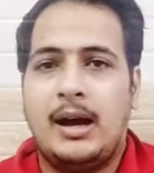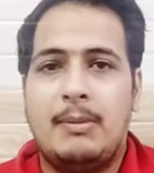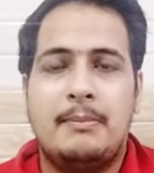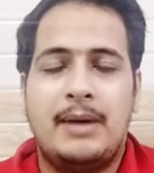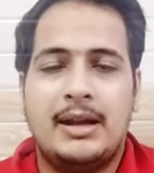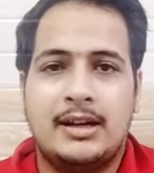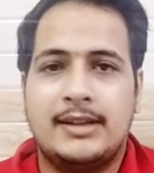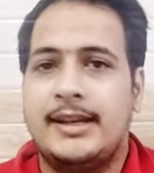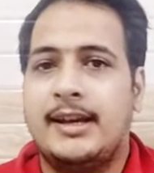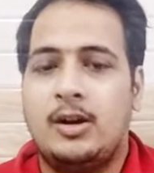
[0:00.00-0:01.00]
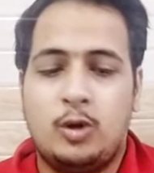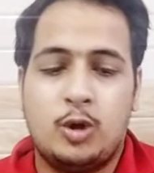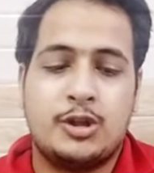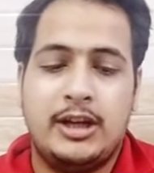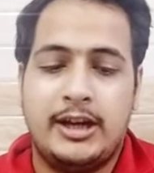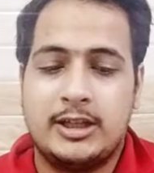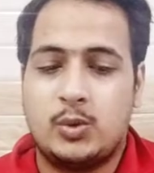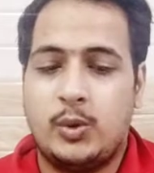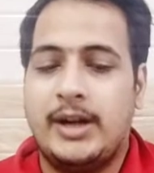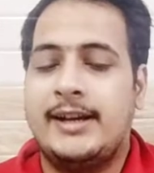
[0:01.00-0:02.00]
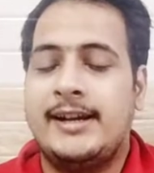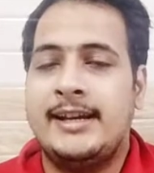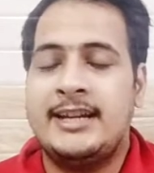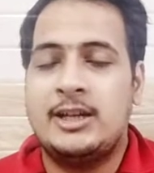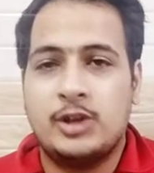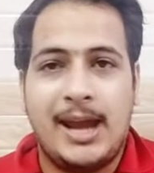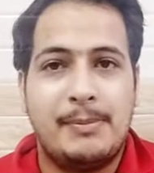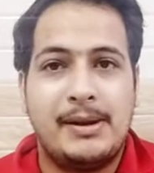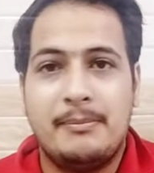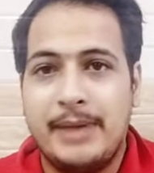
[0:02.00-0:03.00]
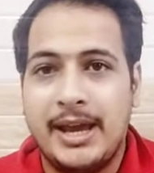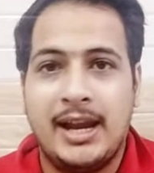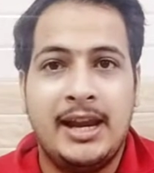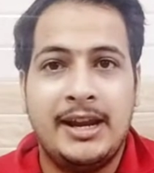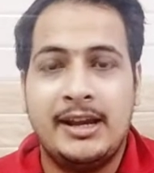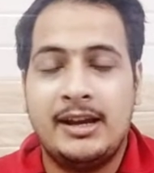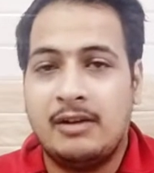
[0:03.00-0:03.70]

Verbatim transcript: अब हम बात करते हैं ऑस्ट्रेलिया के स्क्वाड की इनके जो कैप्टन है मैग लैनिंग